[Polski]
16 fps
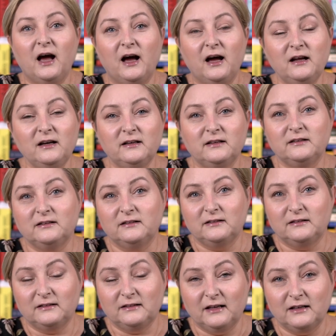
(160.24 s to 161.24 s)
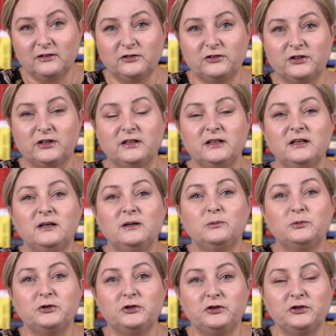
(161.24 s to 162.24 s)
ale także
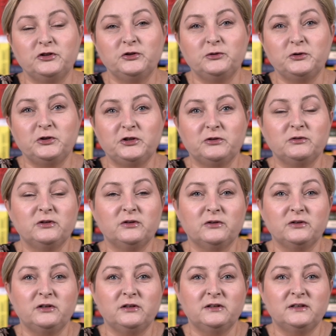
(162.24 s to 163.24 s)
przyczynił się do